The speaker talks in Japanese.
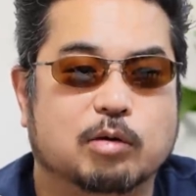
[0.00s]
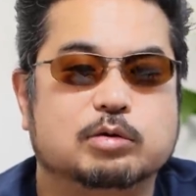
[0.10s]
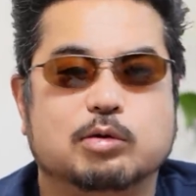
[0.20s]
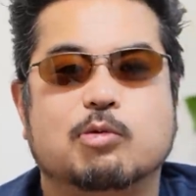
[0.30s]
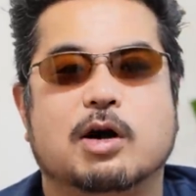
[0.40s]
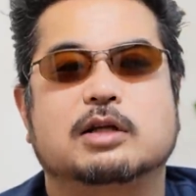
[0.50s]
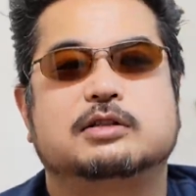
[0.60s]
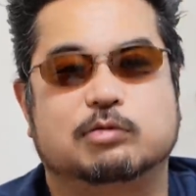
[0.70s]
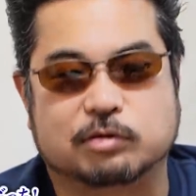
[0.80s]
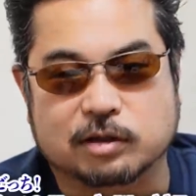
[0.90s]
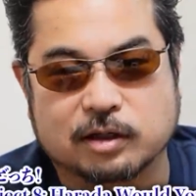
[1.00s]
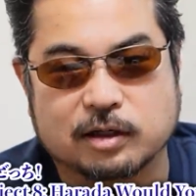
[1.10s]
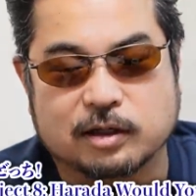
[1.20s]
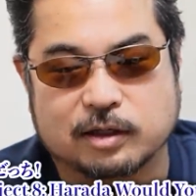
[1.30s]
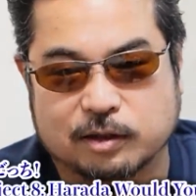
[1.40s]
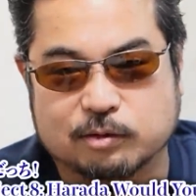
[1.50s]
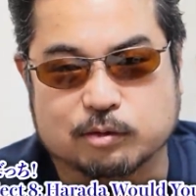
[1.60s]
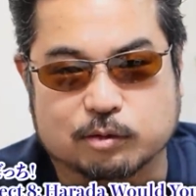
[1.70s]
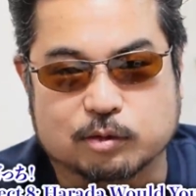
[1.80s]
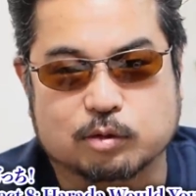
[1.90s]
俺それも分かっちゃう、う
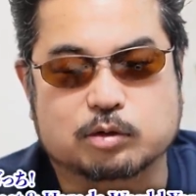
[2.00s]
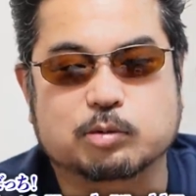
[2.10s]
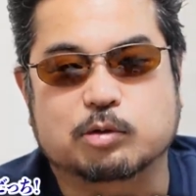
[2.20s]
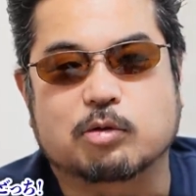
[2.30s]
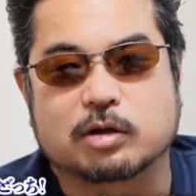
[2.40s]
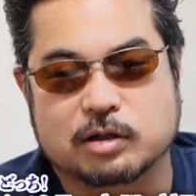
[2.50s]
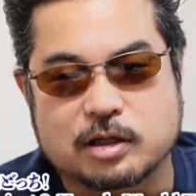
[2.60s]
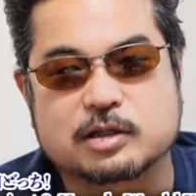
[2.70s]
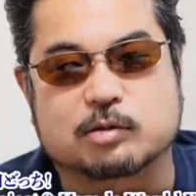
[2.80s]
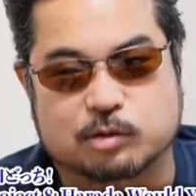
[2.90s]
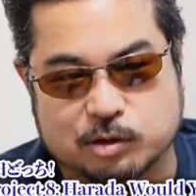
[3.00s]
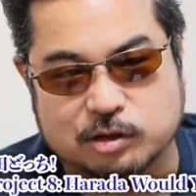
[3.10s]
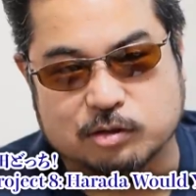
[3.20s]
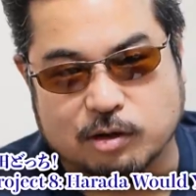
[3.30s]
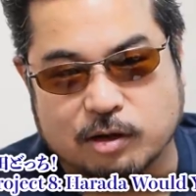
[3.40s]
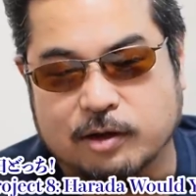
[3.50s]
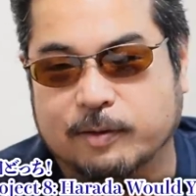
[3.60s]
んうん、どっちも共感できちゃうんですよ実は。